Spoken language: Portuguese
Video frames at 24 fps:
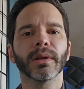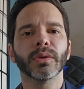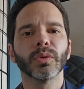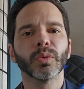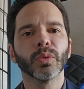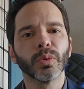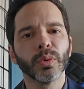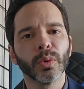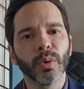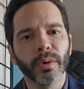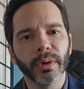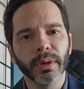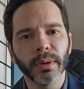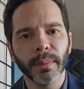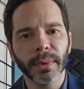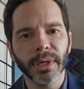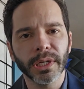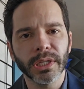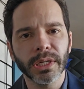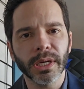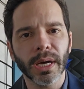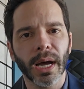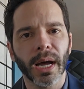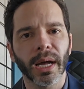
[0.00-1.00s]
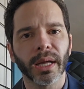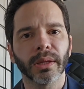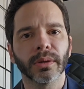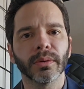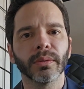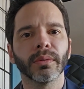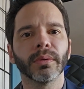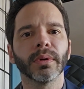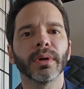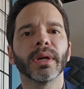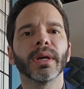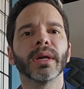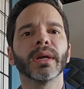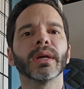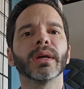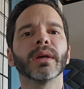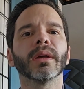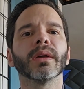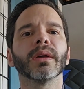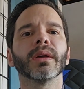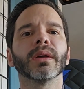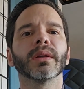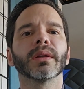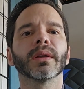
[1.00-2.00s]
num lucro imediato
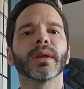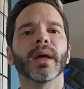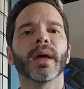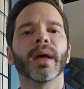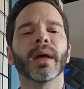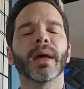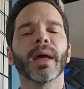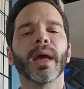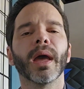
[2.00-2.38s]
né?